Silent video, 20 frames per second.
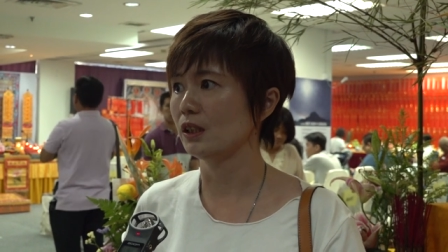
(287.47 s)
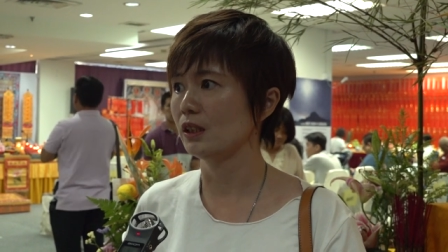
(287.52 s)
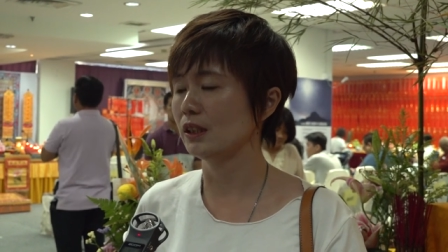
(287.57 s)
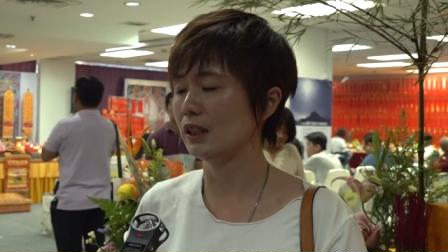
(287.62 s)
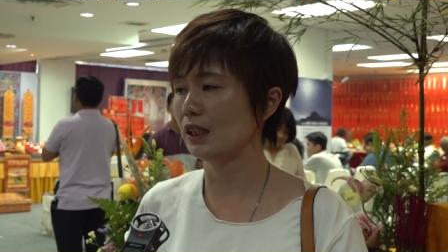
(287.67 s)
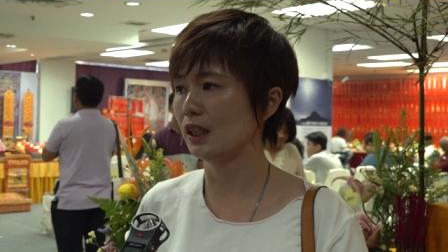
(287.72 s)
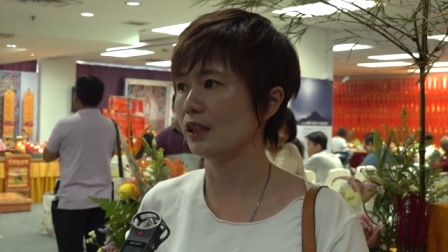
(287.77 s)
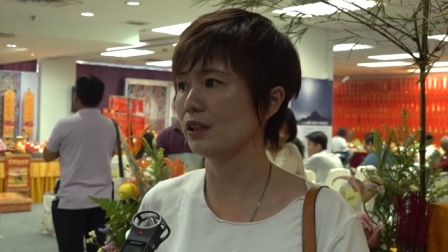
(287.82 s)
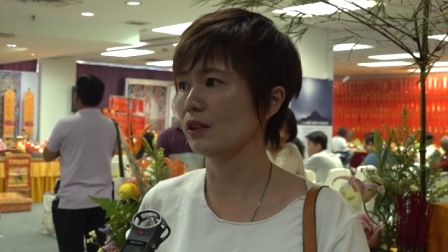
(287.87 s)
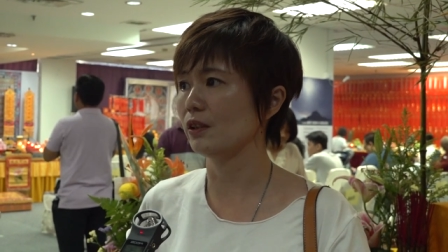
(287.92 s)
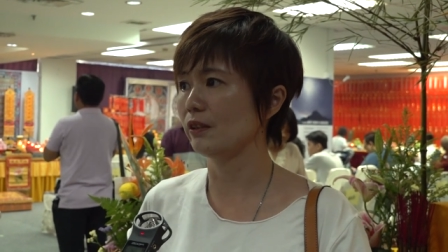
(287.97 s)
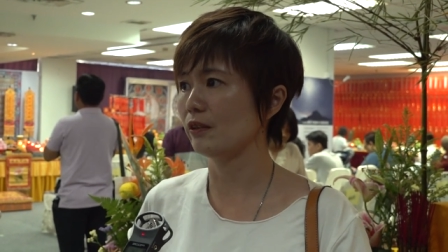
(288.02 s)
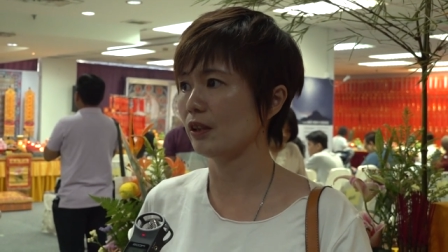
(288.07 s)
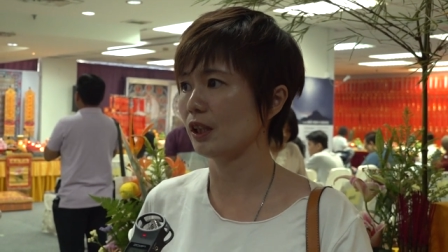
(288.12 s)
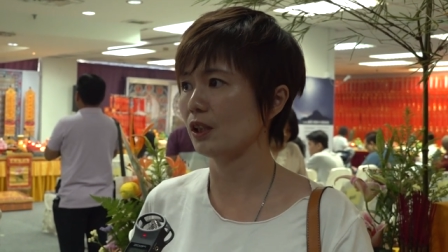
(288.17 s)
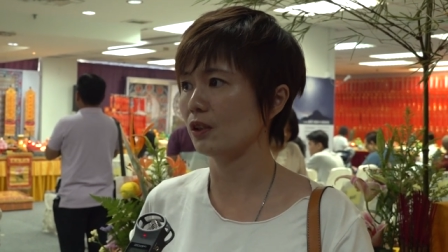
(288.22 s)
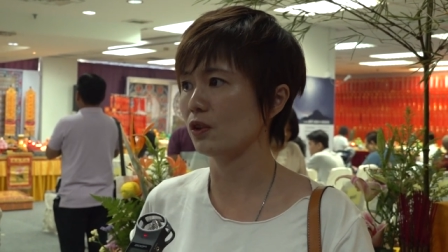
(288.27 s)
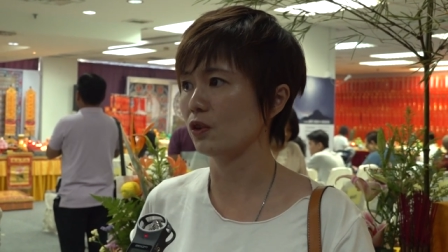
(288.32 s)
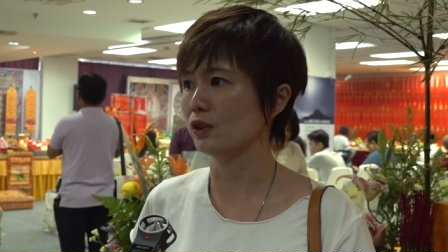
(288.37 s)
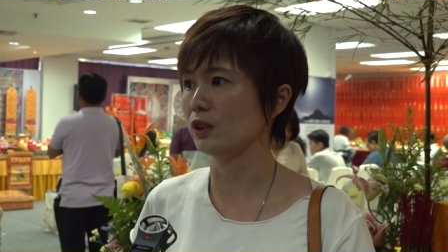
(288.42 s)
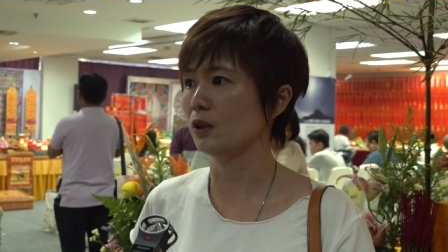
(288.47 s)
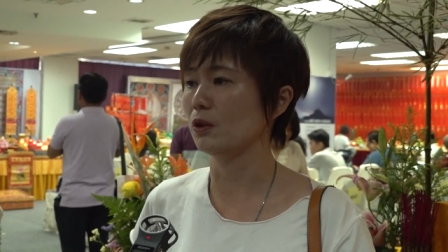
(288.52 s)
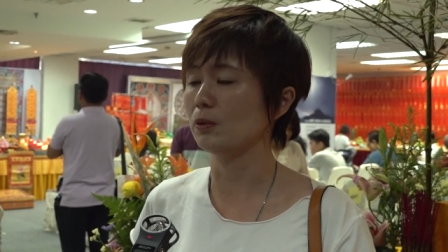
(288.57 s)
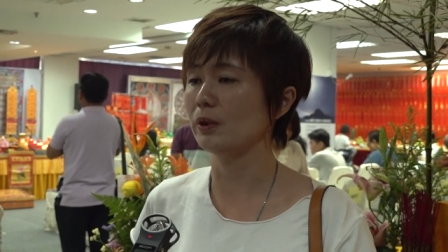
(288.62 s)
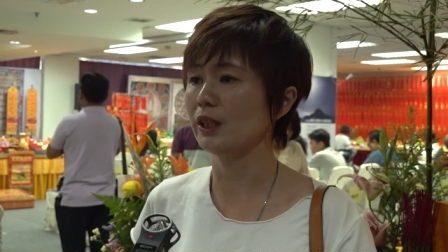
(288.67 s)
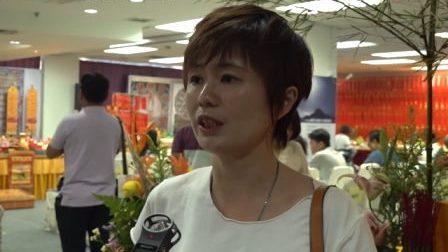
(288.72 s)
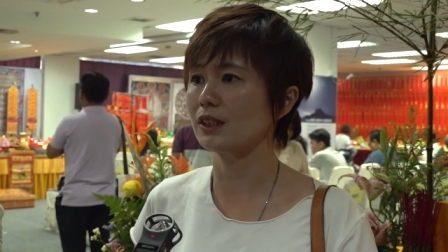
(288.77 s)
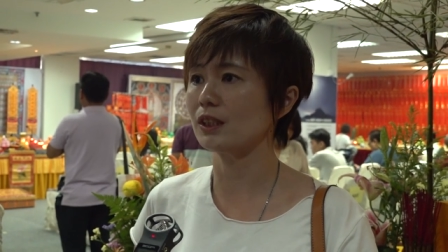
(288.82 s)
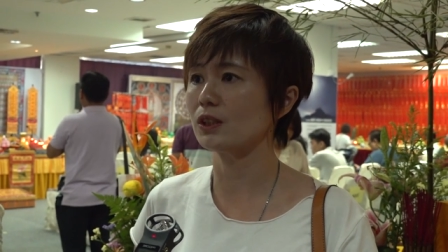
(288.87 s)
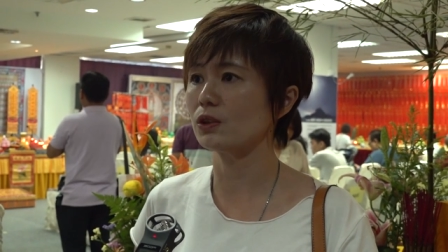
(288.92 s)
既然有另外一个空间，我
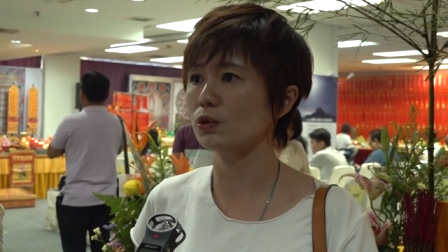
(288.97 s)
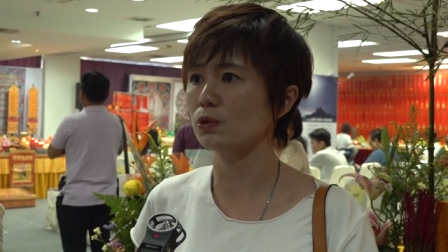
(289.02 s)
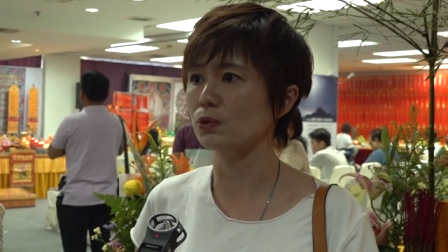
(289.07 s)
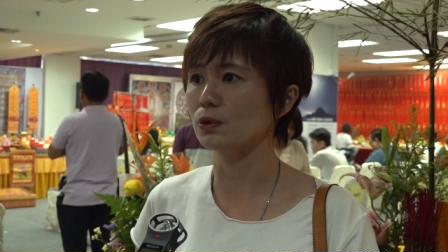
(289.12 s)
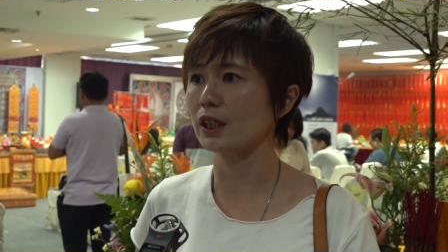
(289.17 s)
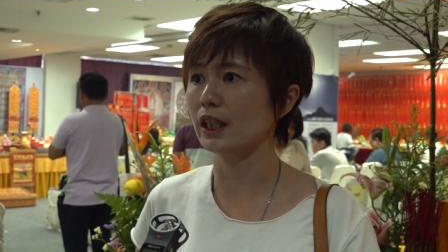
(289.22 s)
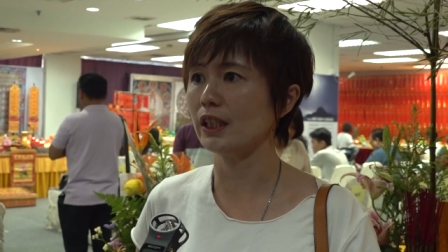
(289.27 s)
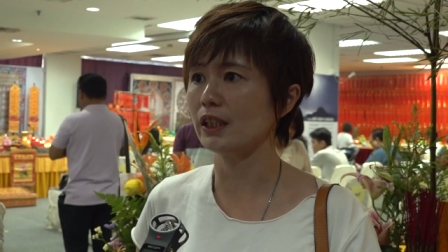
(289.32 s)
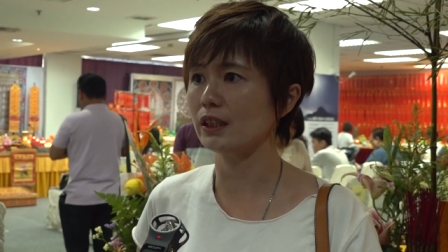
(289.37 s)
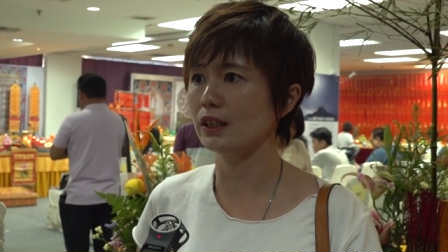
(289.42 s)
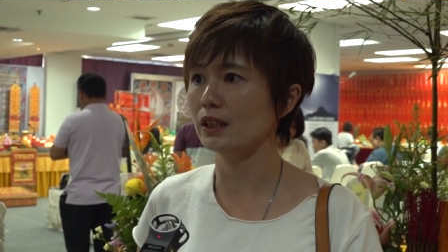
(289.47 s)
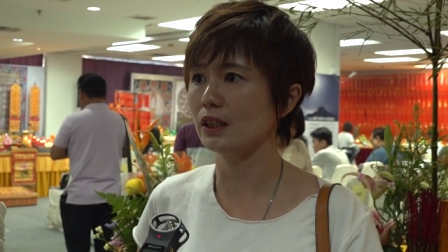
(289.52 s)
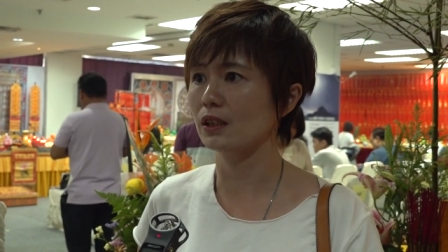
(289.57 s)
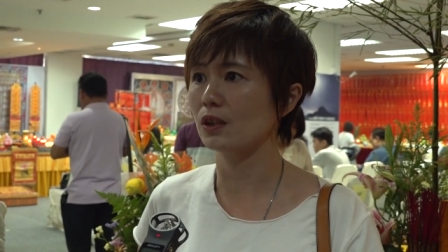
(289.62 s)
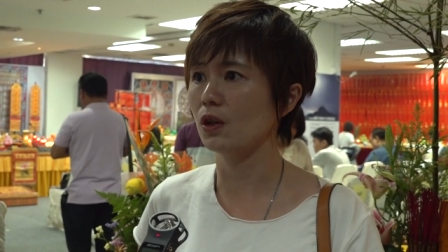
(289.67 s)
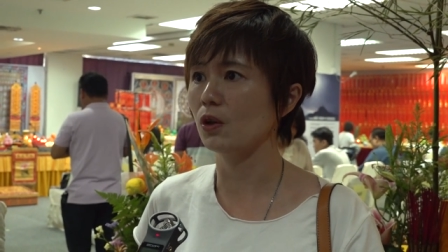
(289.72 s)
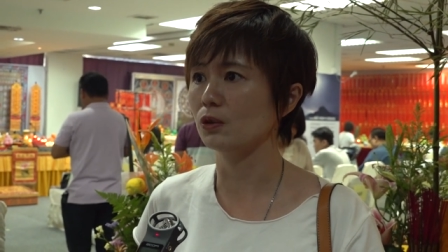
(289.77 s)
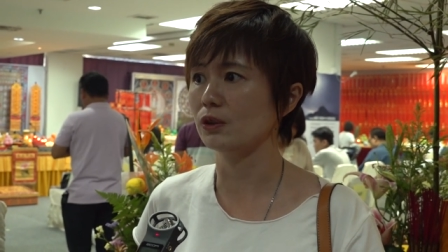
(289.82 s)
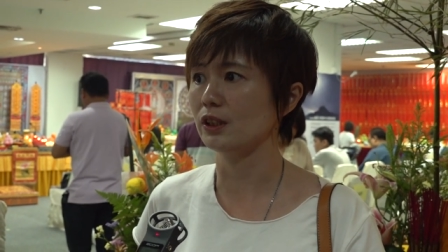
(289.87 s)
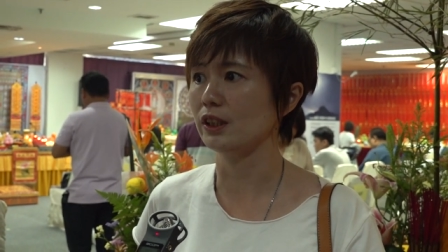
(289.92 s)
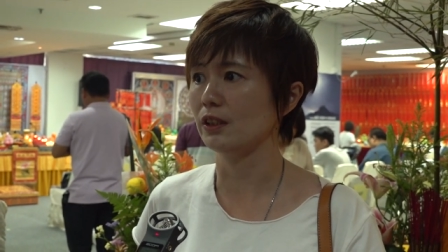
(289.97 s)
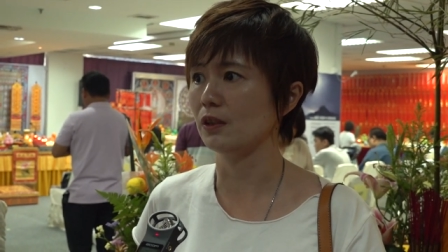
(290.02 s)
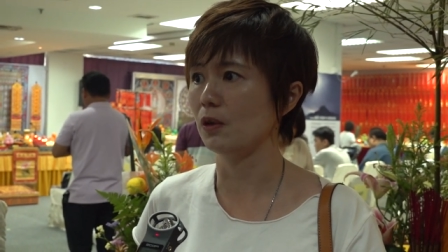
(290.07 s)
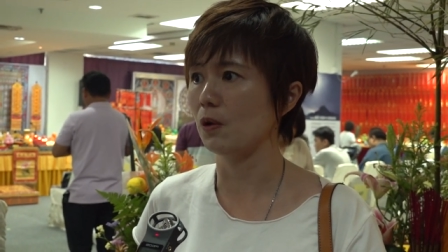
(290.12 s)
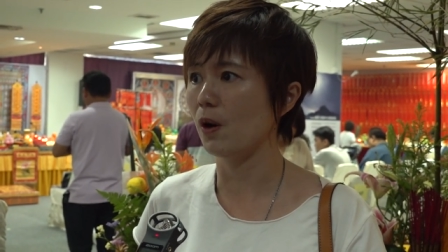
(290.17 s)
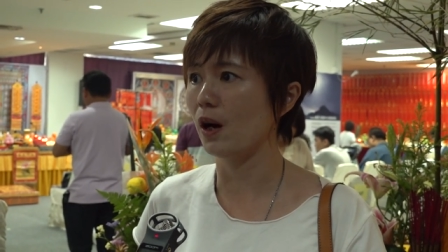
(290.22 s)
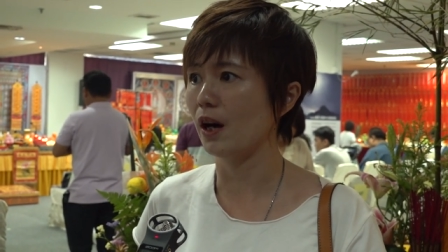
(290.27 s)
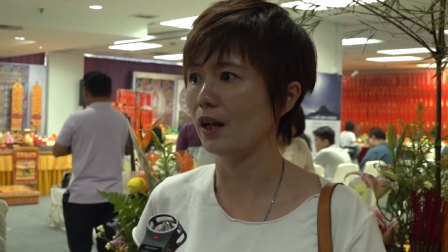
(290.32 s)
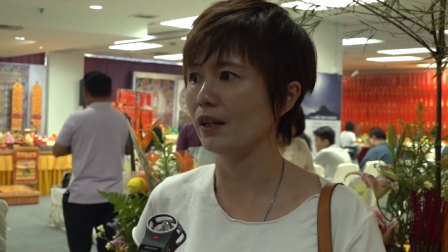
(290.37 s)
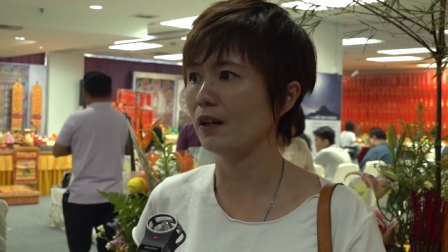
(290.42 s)
们也是处在一个空间的
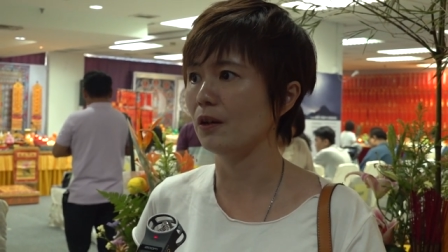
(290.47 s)
话，